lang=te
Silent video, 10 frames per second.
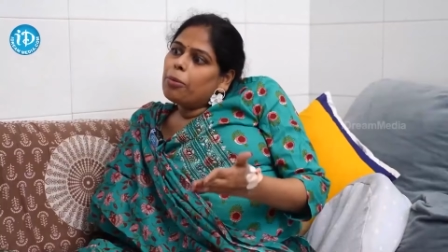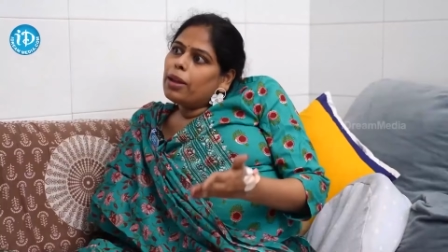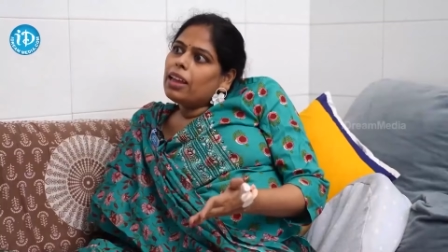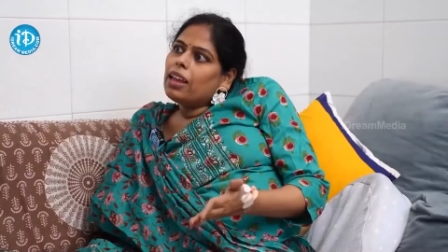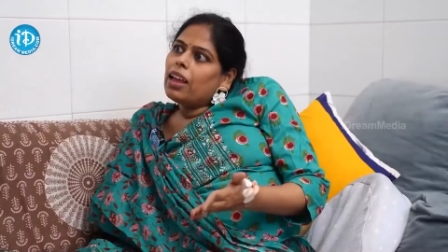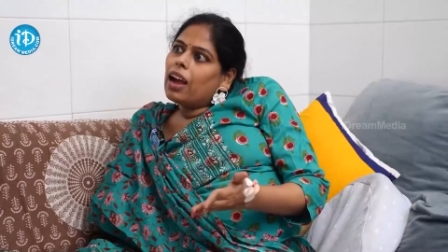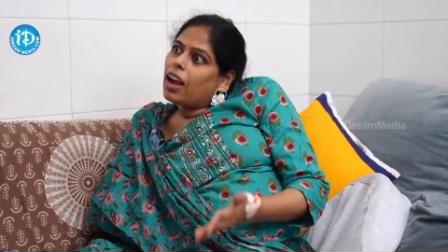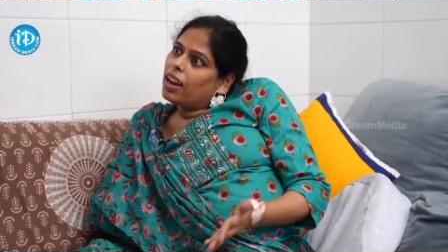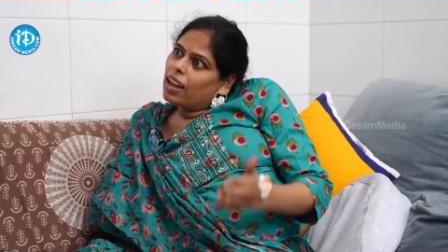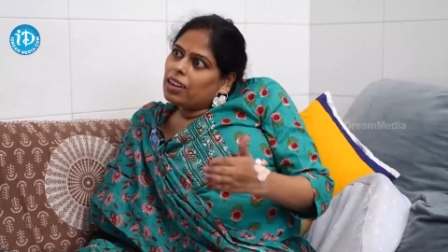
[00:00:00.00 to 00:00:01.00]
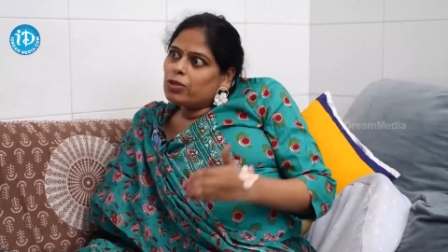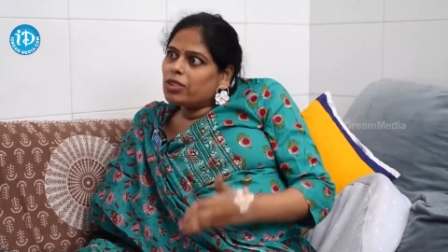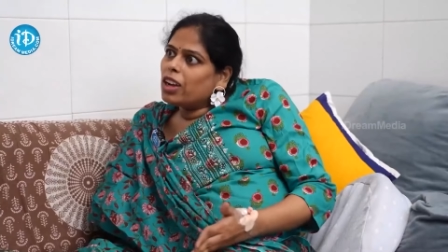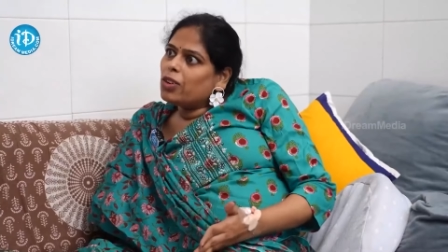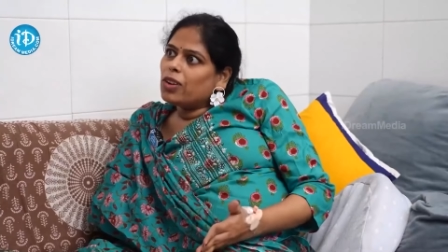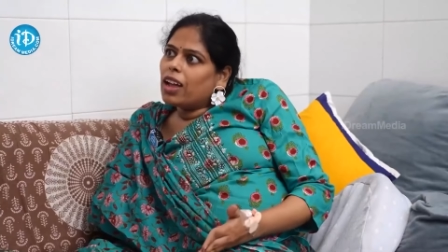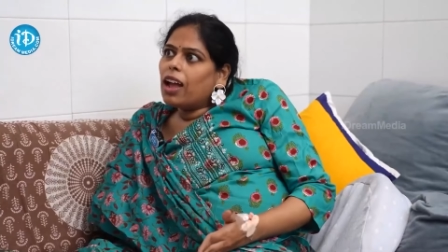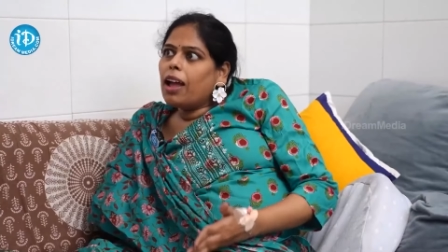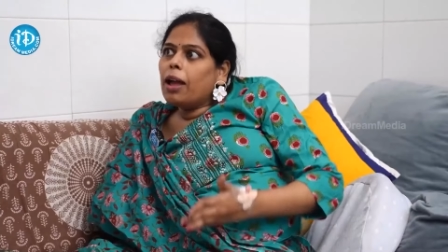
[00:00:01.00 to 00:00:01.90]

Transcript: అబ్బాయి అలా ఉన్నా కూడా